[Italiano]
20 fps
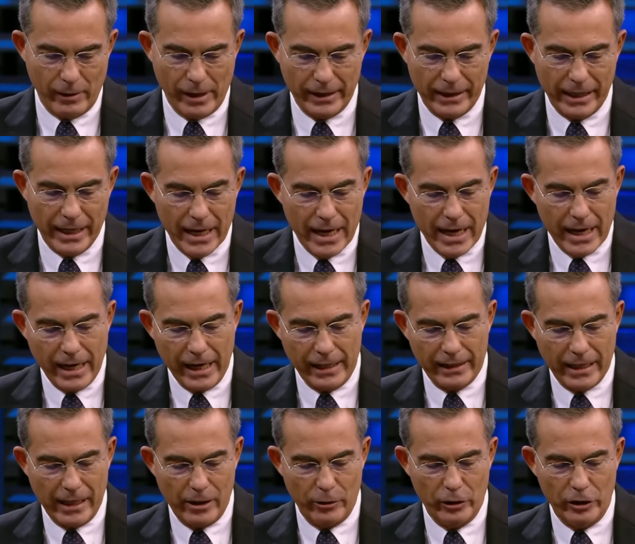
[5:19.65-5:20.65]
Guardi
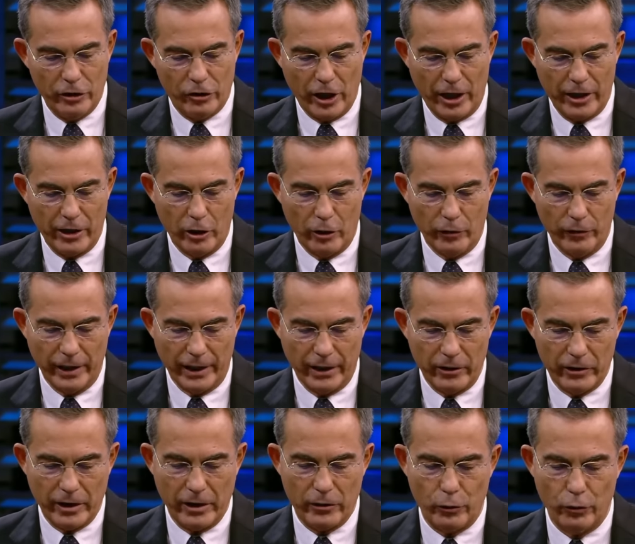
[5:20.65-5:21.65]
cartello 19,
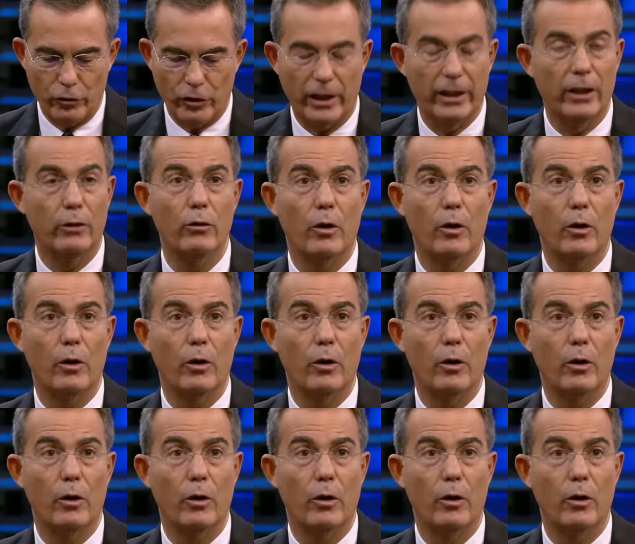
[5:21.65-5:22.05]
cosa succede?